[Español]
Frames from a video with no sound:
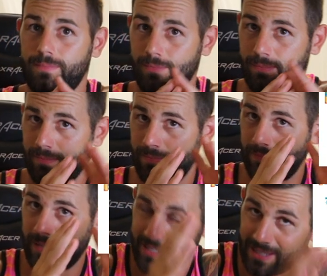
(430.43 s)

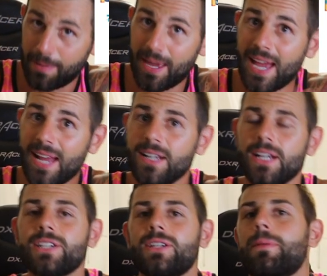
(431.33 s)
mm, esté bien,
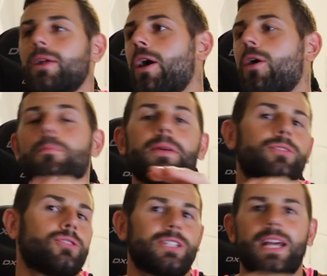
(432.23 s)
siempre que no haga un
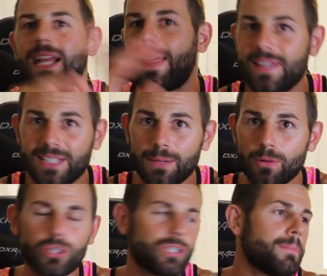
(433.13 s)
viento
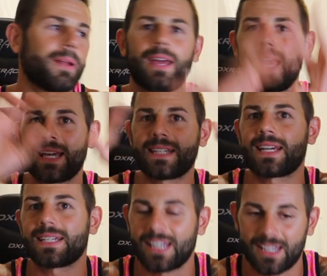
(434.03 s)
exageradísimo, siempre que
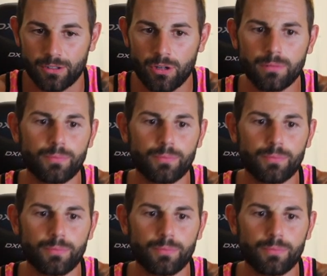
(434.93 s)
XXX, ¿no?